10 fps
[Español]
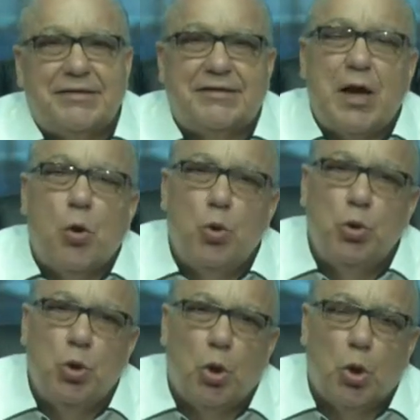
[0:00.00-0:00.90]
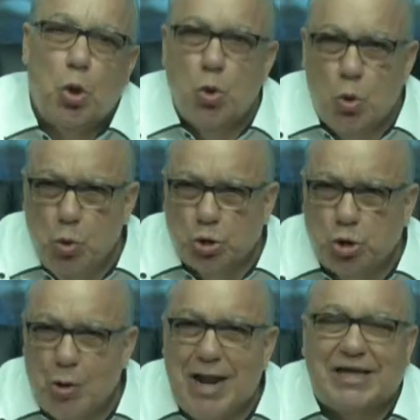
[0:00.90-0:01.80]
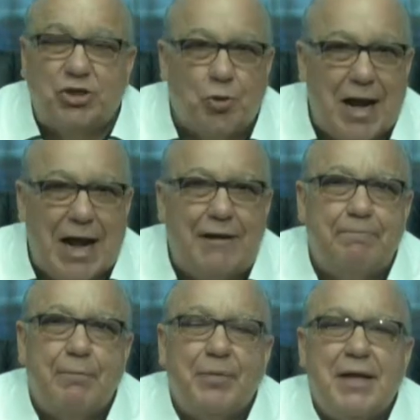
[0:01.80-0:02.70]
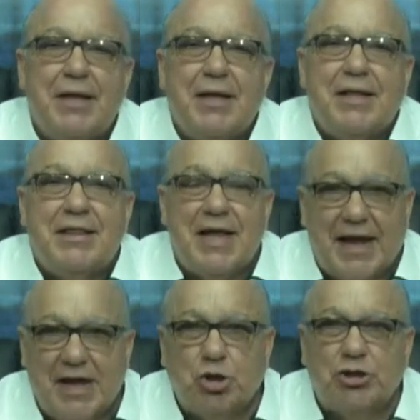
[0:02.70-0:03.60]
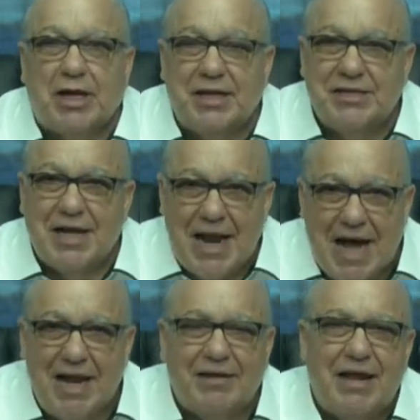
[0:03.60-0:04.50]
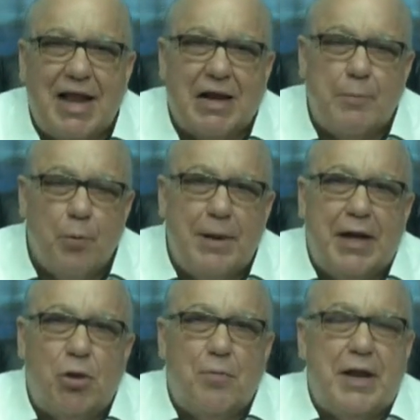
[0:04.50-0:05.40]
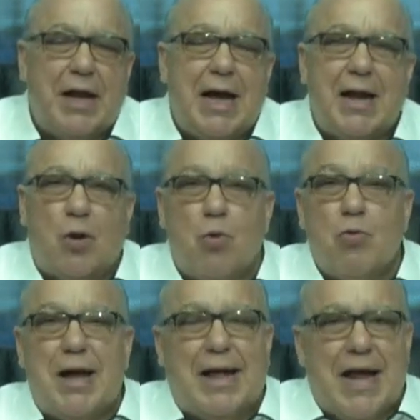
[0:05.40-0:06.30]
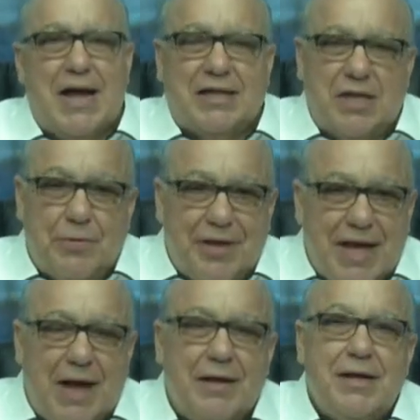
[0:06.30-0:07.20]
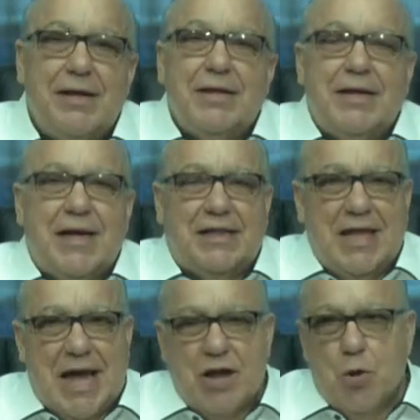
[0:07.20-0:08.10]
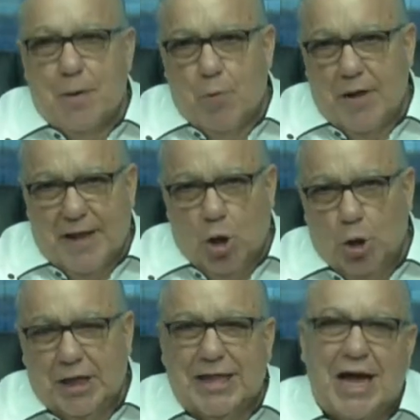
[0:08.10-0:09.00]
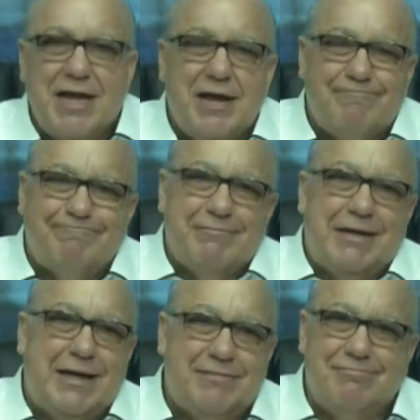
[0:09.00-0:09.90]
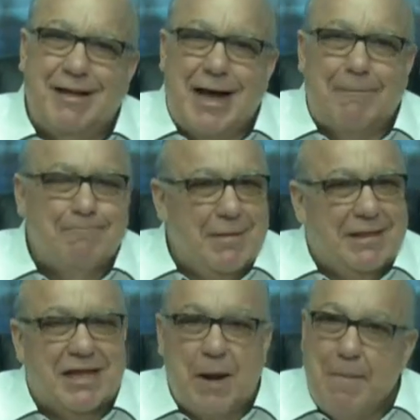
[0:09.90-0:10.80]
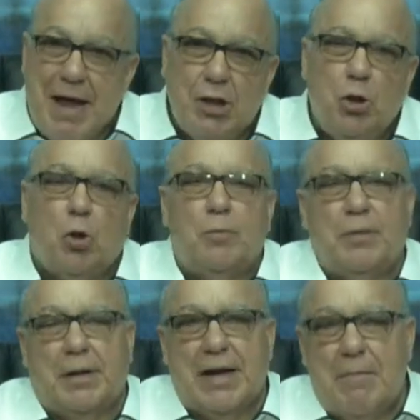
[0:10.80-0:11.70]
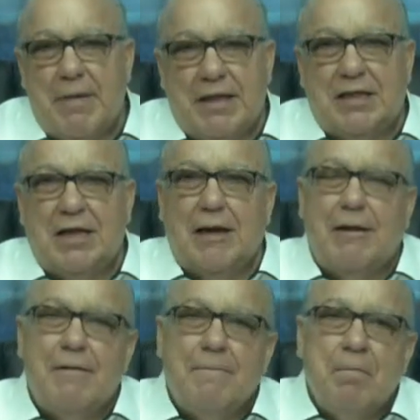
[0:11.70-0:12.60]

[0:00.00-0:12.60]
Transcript: segundo concurso nacional de quesos artesanales en la República Dominicana con una gran actividad este año vamos a dar los detalles. Eh, tremendo, realmente